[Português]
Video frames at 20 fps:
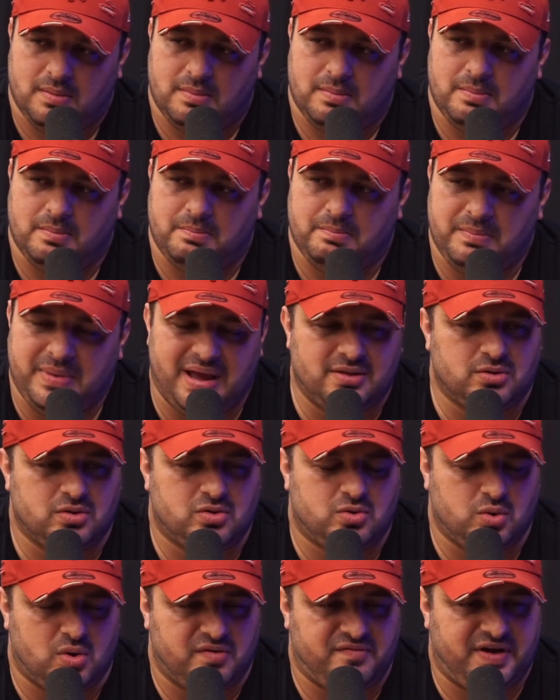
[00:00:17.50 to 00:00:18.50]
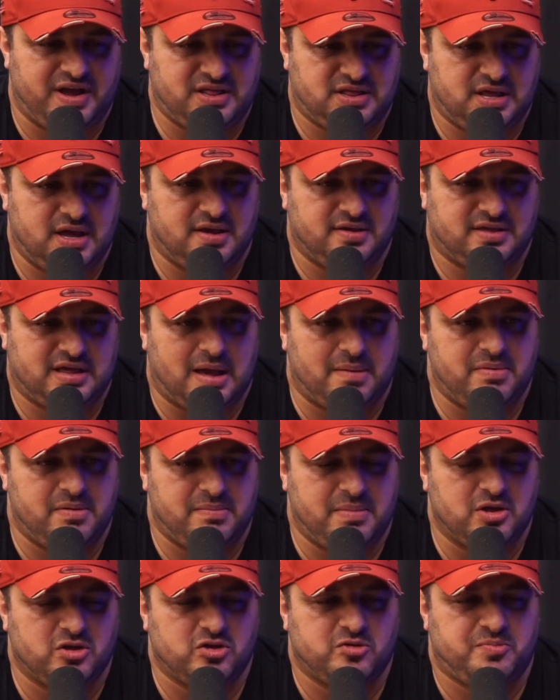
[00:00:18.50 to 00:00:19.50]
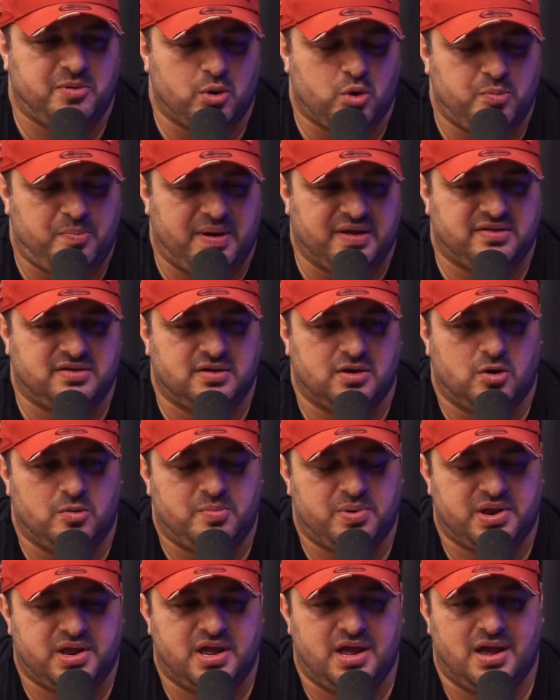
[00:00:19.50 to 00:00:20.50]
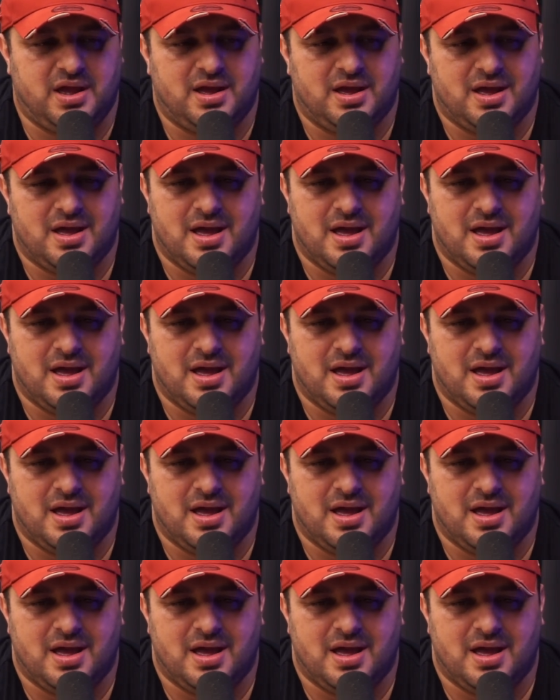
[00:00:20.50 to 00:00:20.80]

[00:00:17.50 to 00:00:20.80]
menos dor vai ter, sabe? Menos preocupação, porque